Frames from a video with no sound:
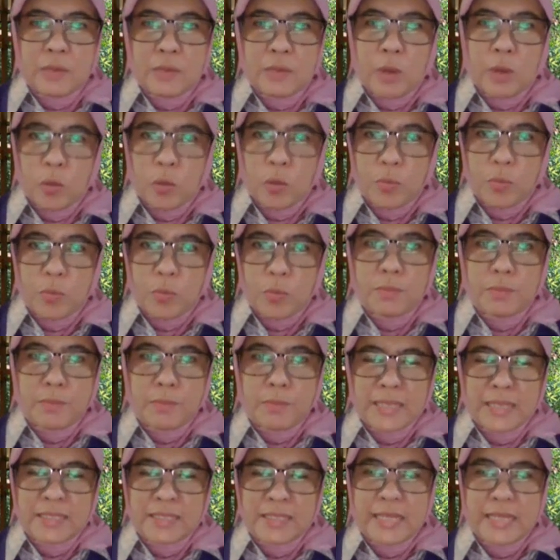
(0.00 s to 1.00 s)
Walaupun
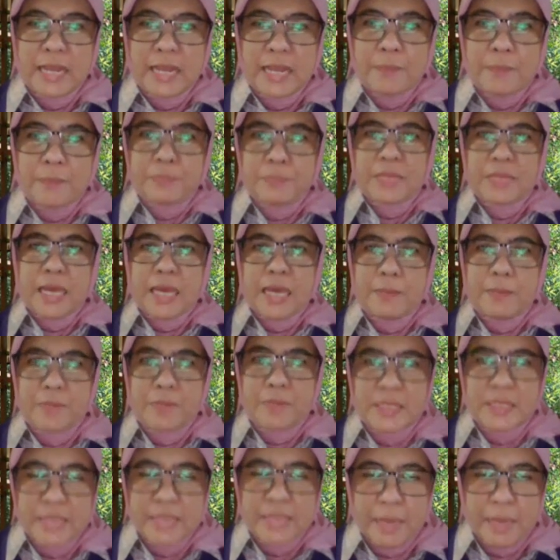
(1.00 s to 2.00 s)
masih dalam tahap
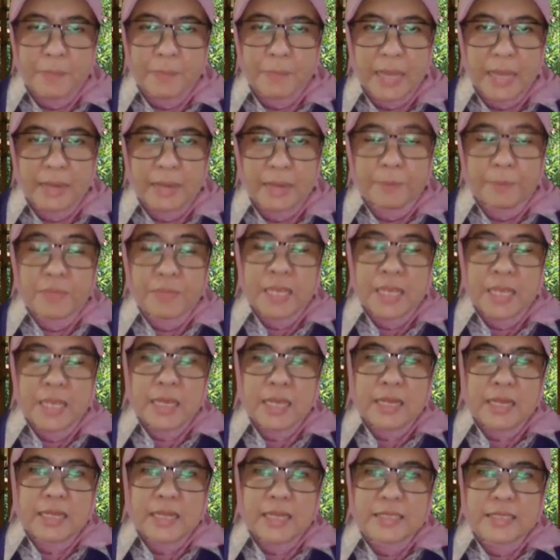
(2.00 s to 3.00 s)
persiapan.
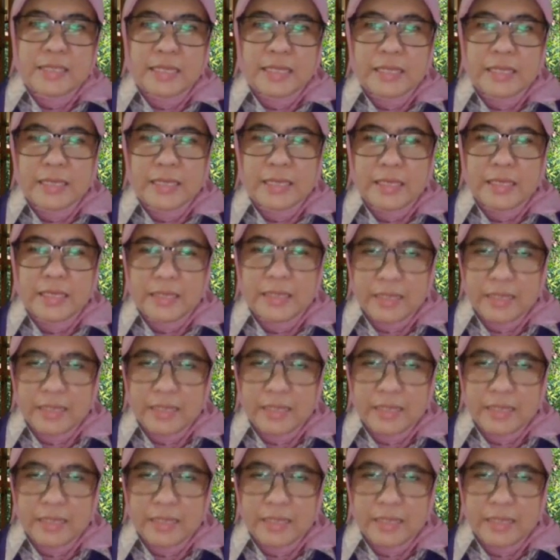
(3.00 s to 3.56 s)
Nah jadi